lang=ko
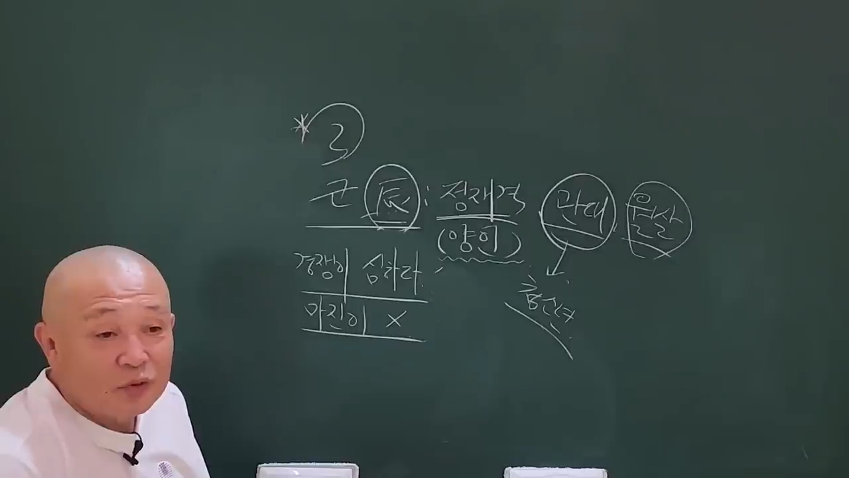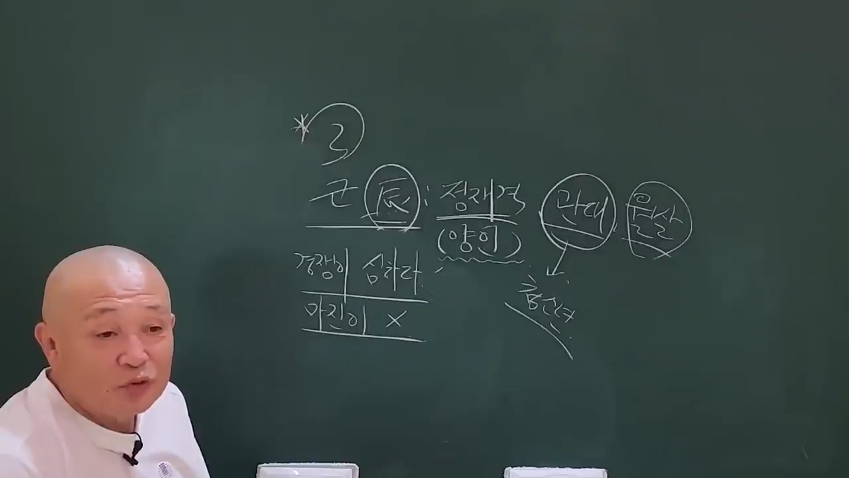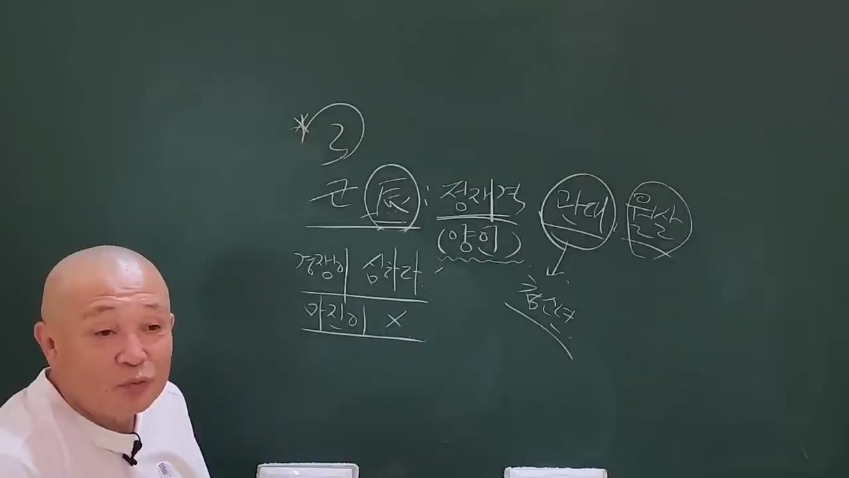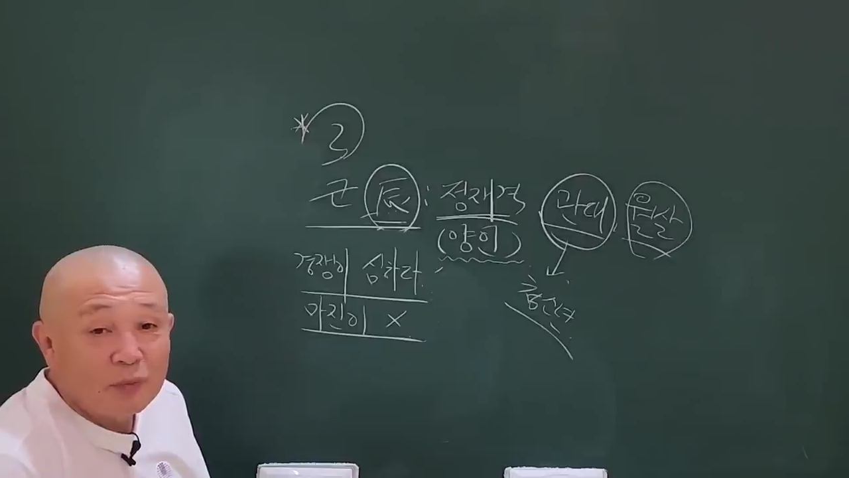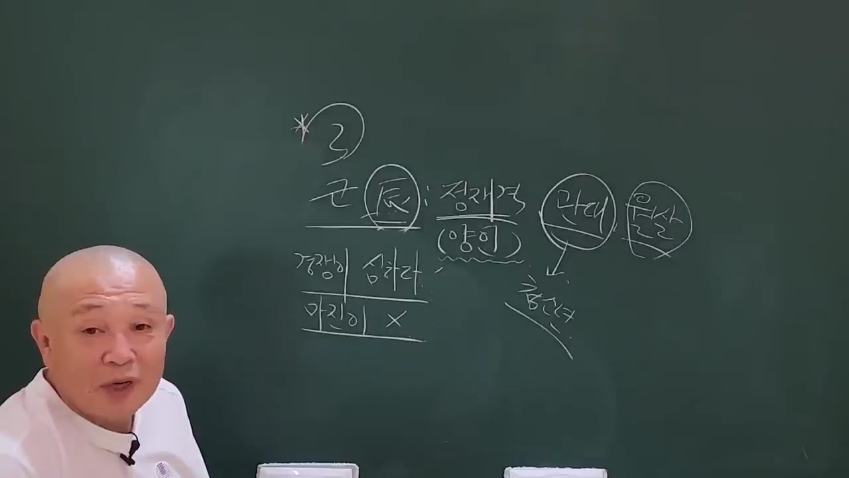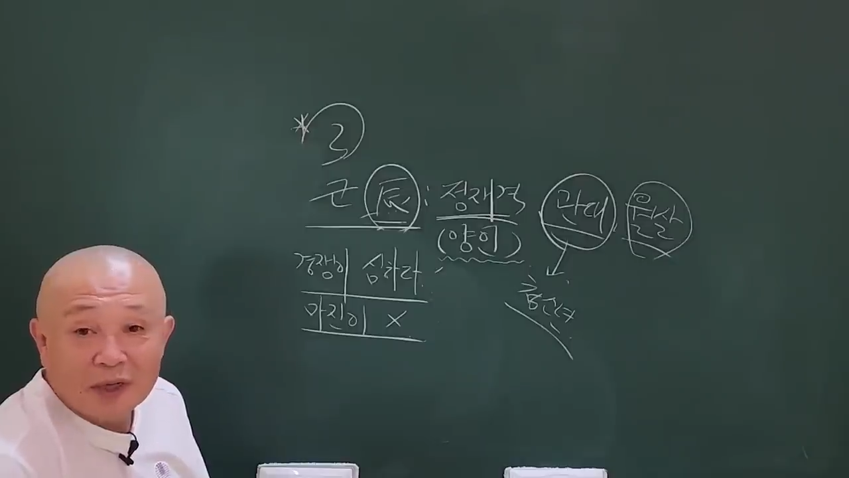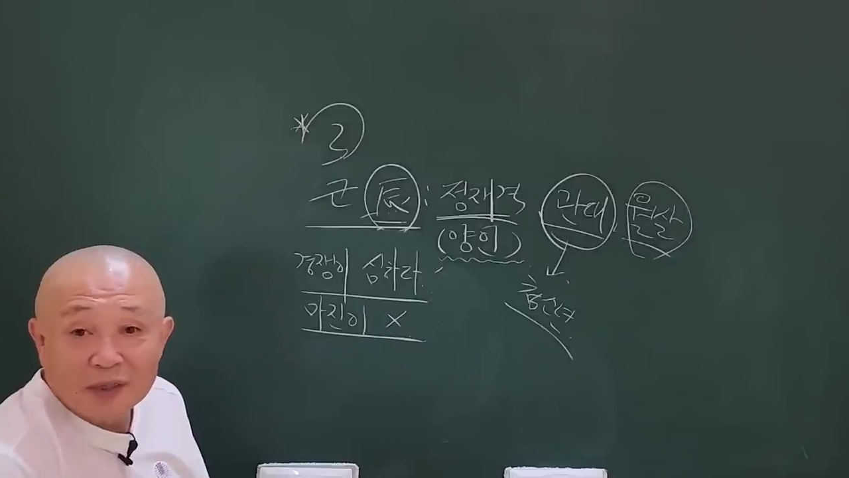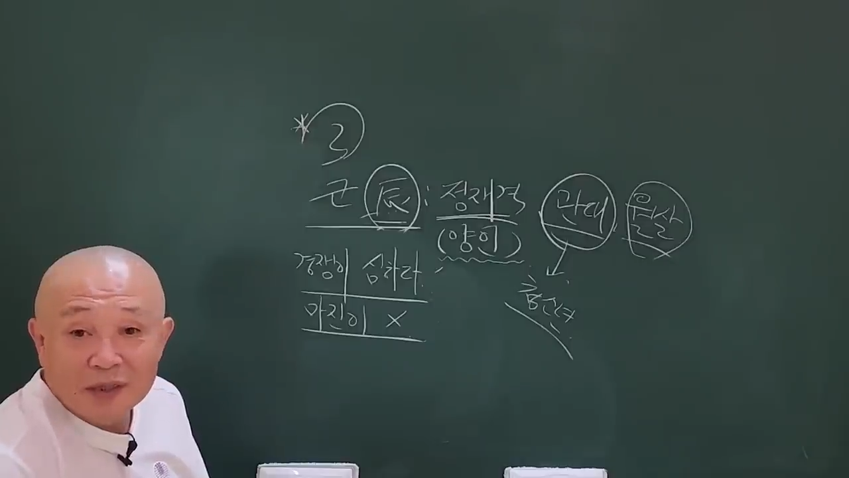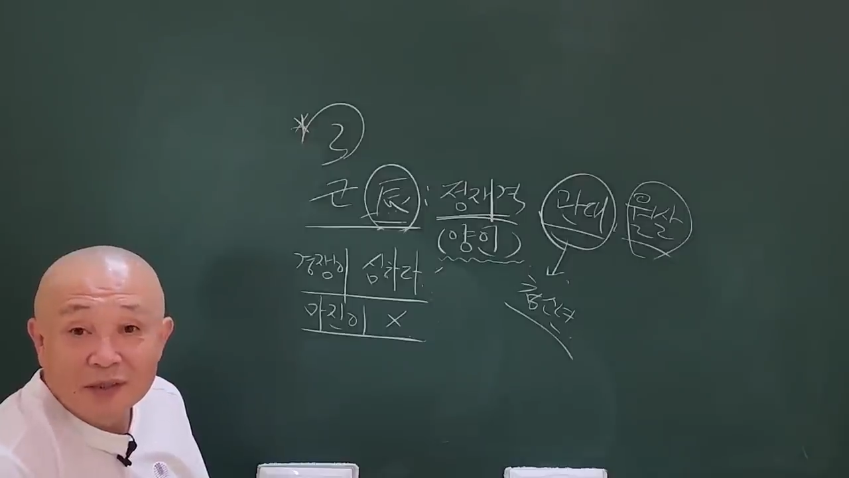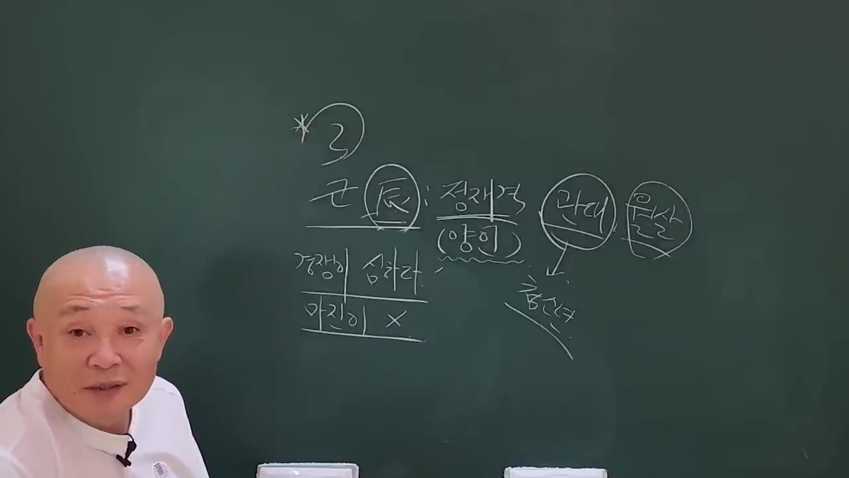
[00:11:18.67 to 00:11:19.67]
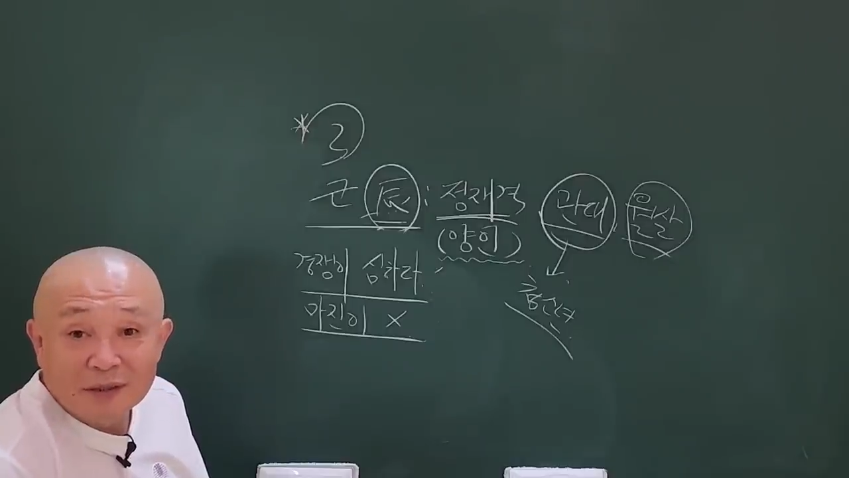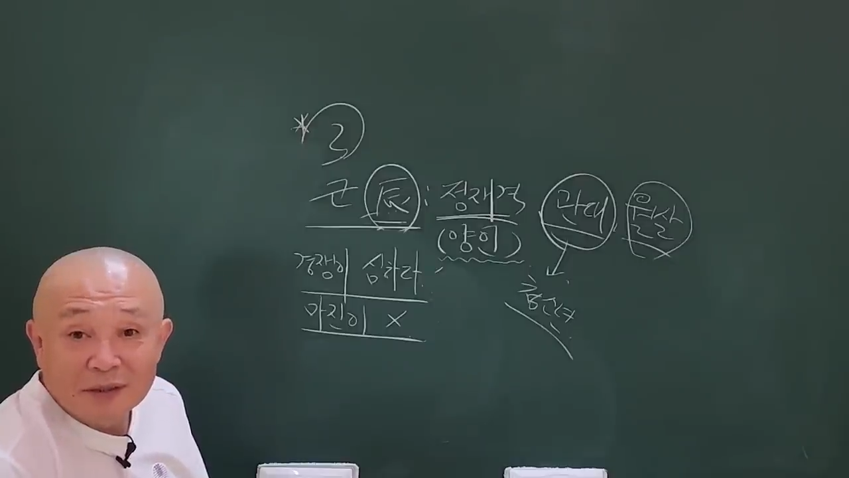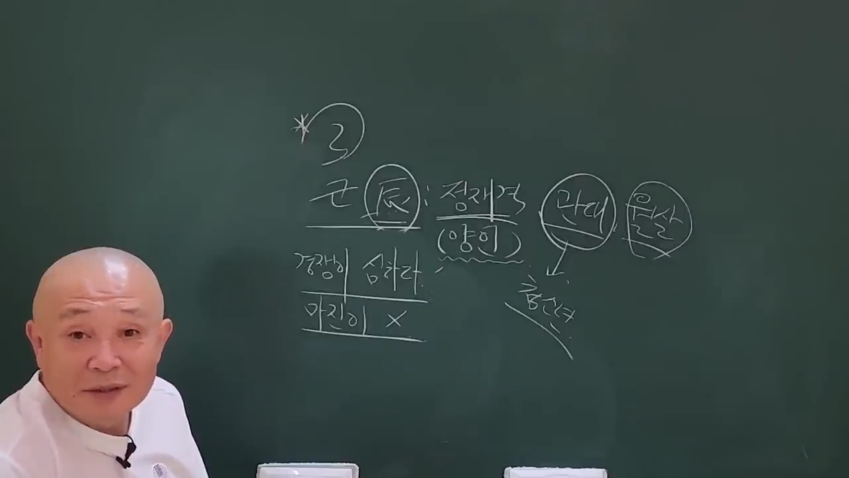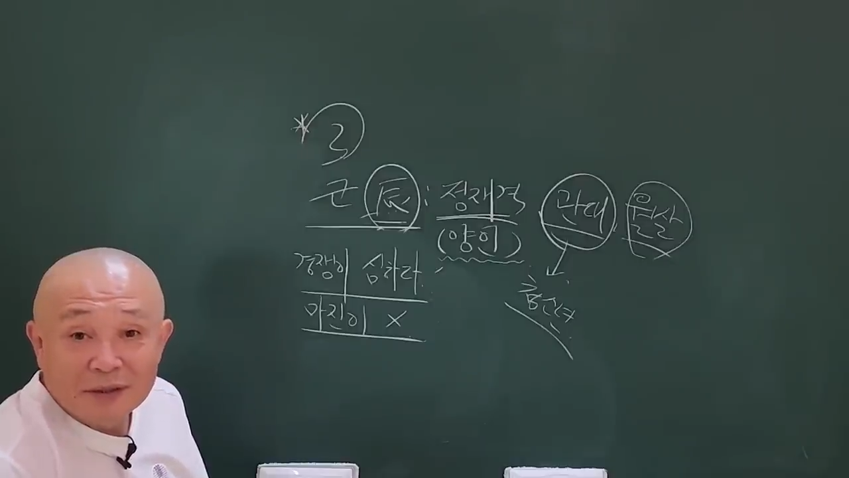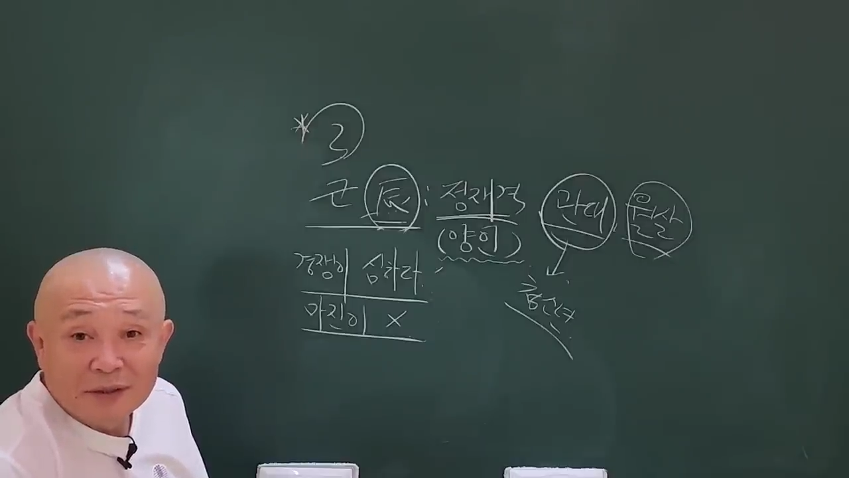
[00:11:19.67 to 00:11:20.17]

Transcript: 슈퍼마켓 이런 거요.